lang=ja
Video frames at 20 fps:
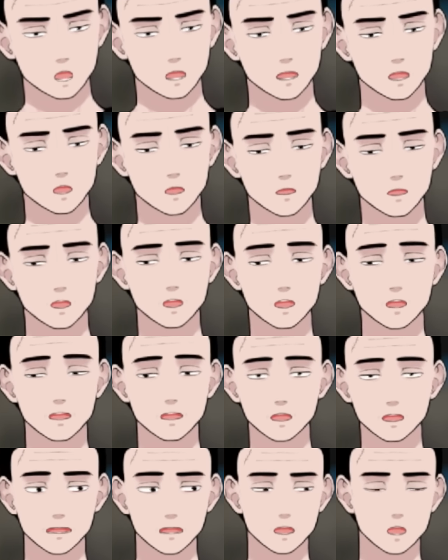いきな
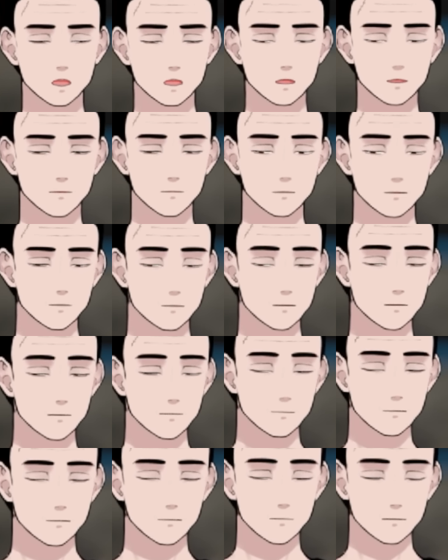り、
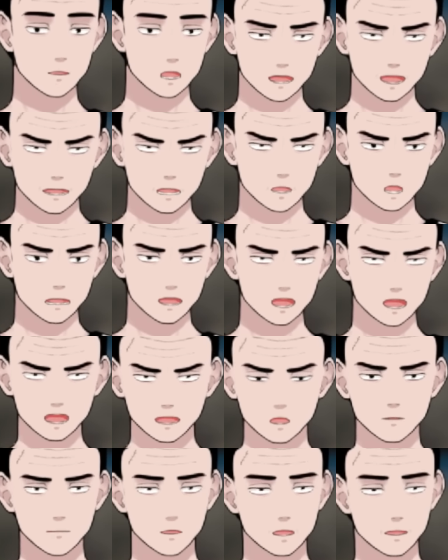うん、そこに
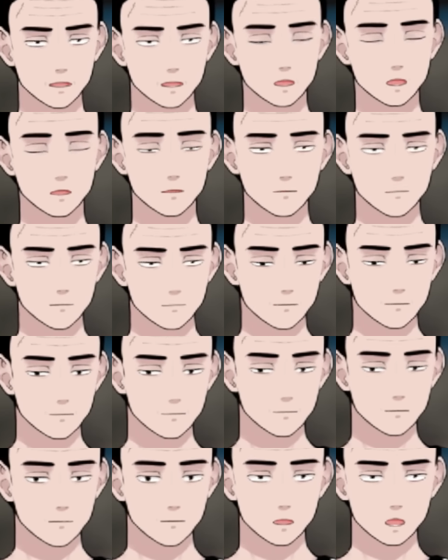はいかないと思います。
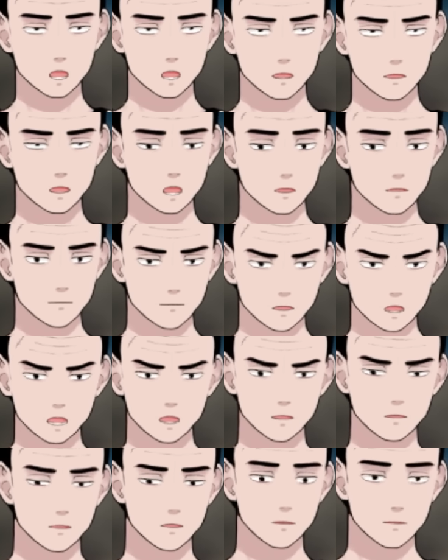やっぱり
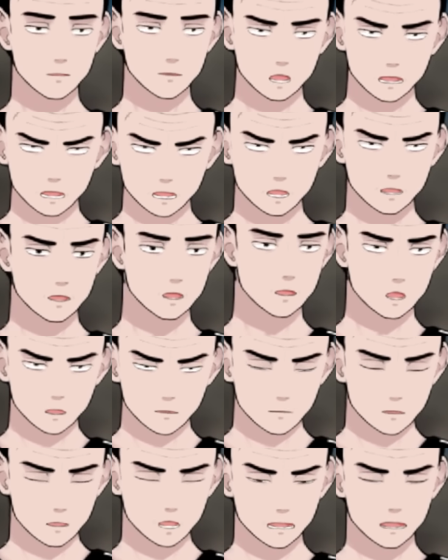お酒、
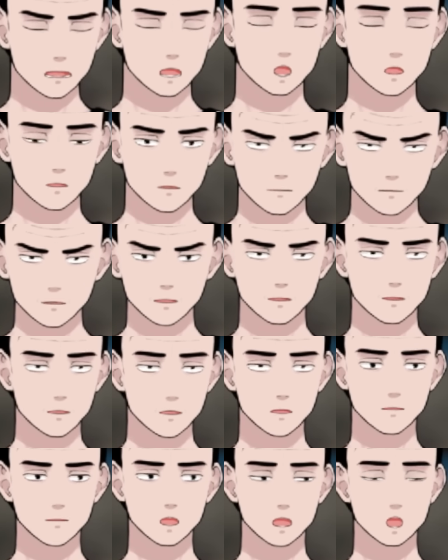タバコ、本当に言っ
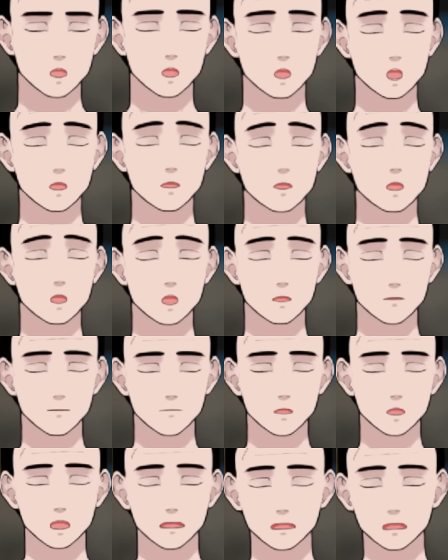た、よく言ったもんです
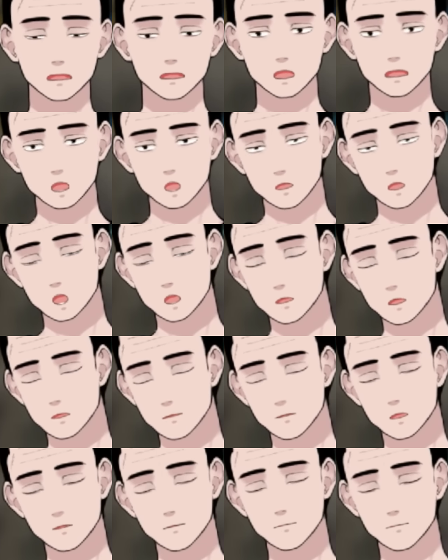よ。なんでそんな
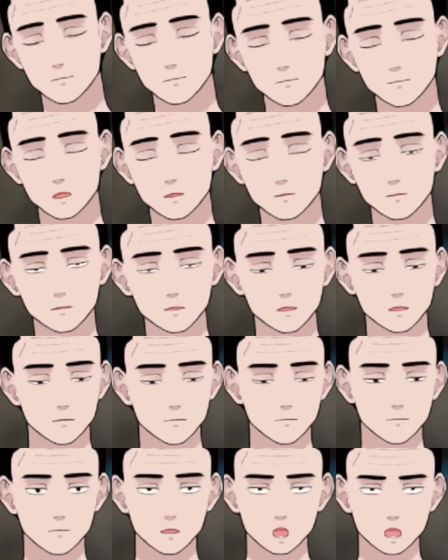こと言ったって
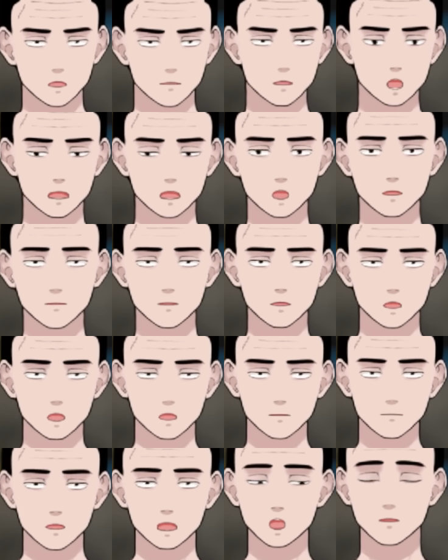よって。そんな
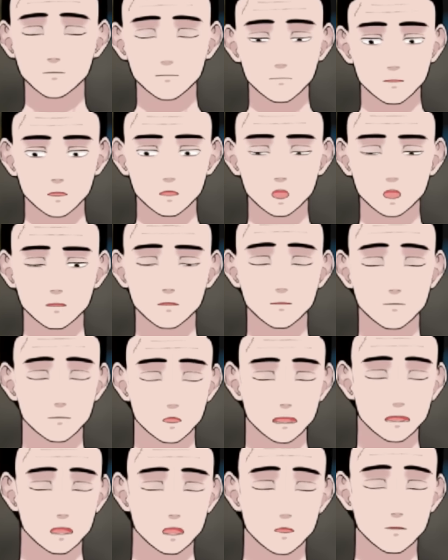昔、自分たちの
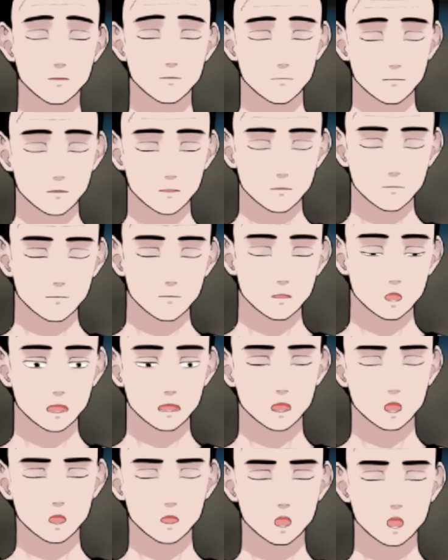若い時ですよ。酒
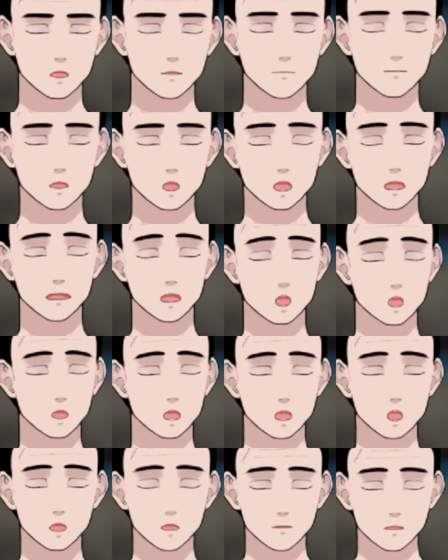はタバコがダメなん
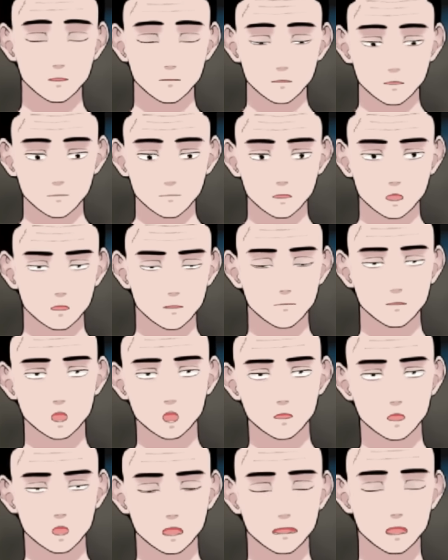て言ったってって言うけど、
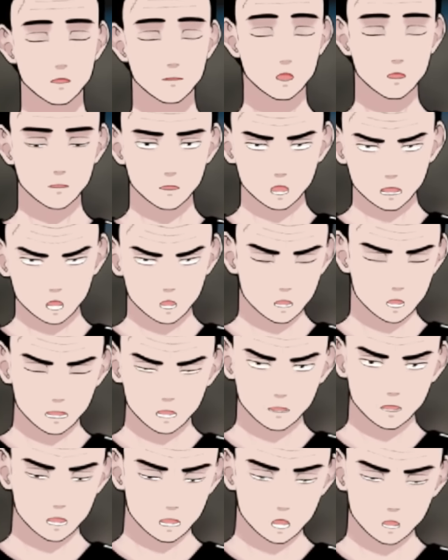私、ここ
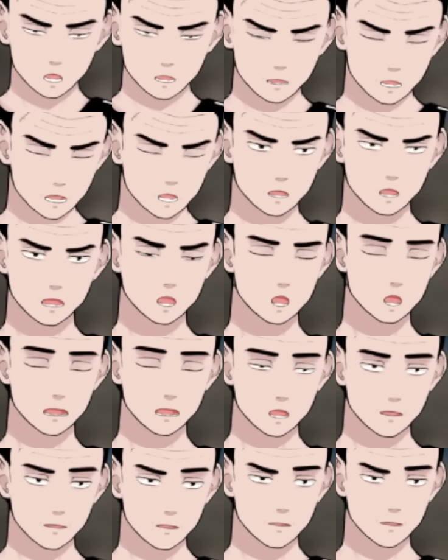一番大事だと思いま
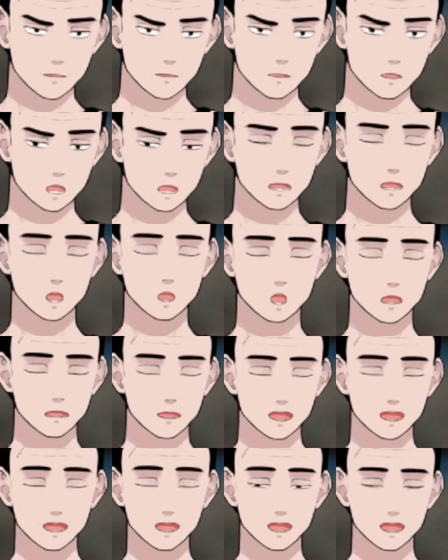す。本当
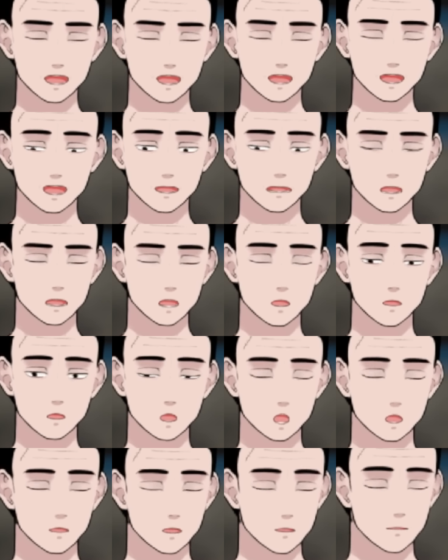にこの法律はよくでき
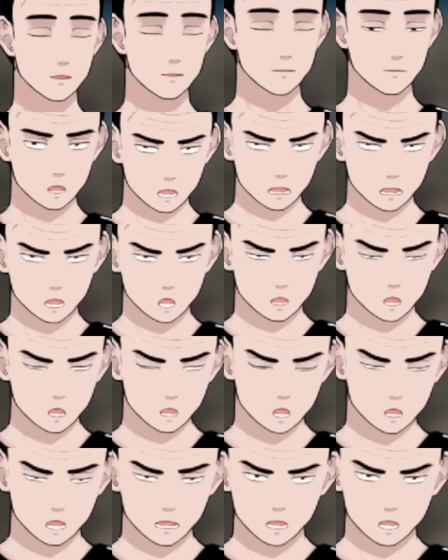る。もう、し
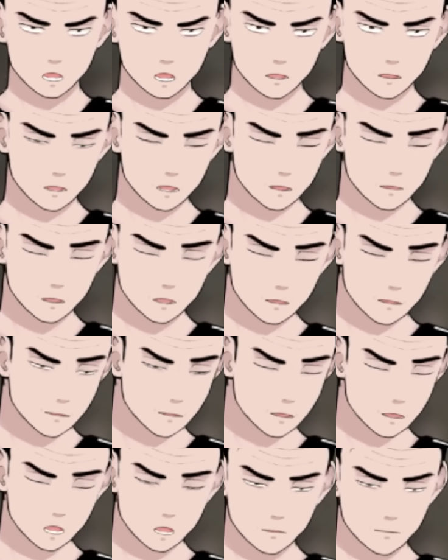たいなら成人してから。